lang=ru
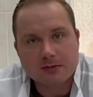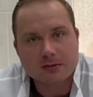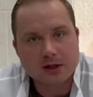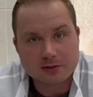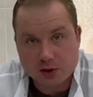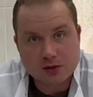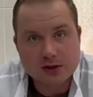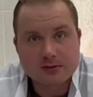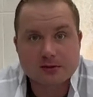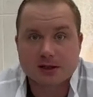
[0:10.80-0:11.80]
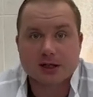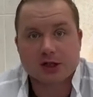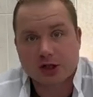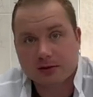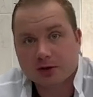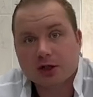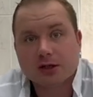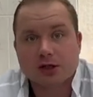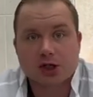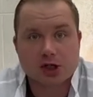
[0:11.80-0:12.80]
мы обсудим, зачем
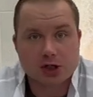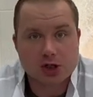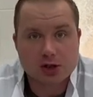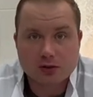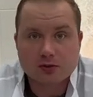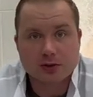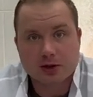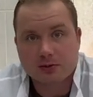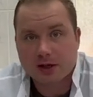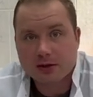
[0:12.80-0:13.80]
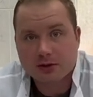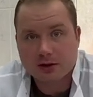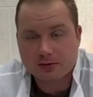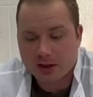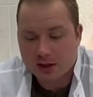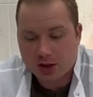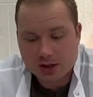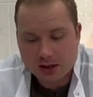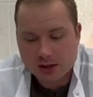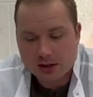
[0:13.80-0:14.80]
же женщины употребляют анаболические